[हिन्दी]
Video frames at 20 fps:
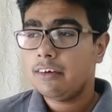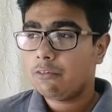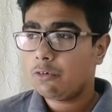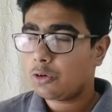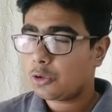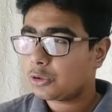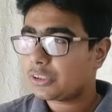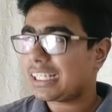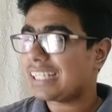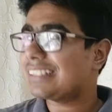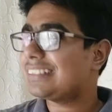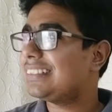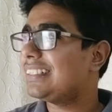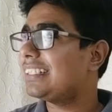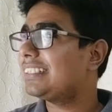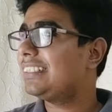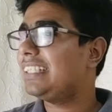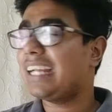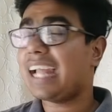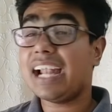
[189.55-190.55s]
वो कुछ एस
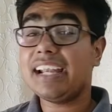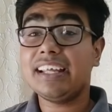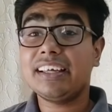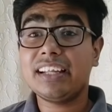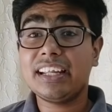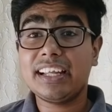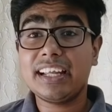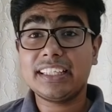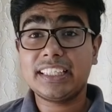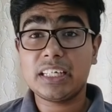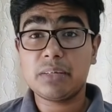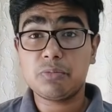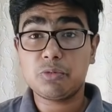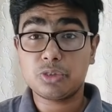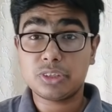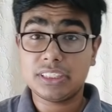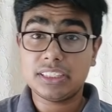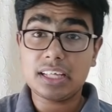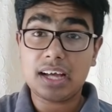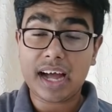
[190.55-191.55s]
सी एस टी कैटेगरी के थे अब
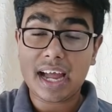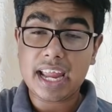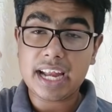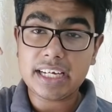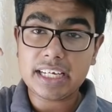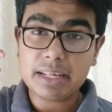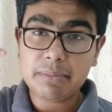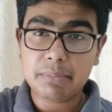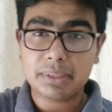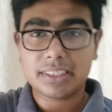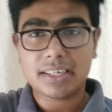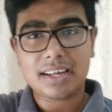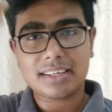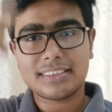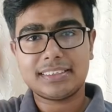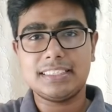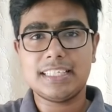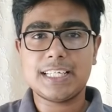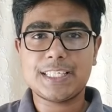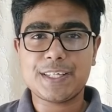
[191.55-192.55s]
वो सीधा आई आई टी
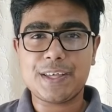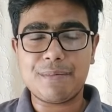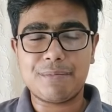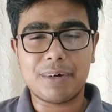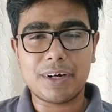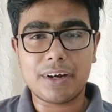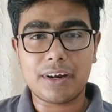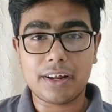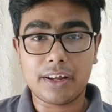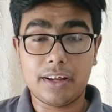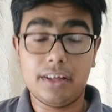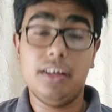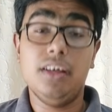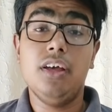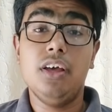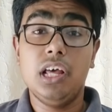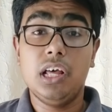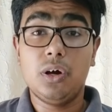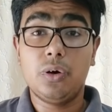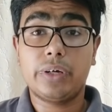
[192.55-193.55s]
मद्रास सी सी e में पढ़ रहे हैं
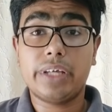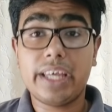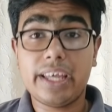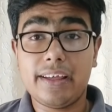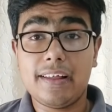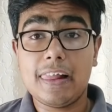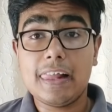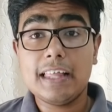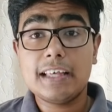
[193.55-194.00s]
ओके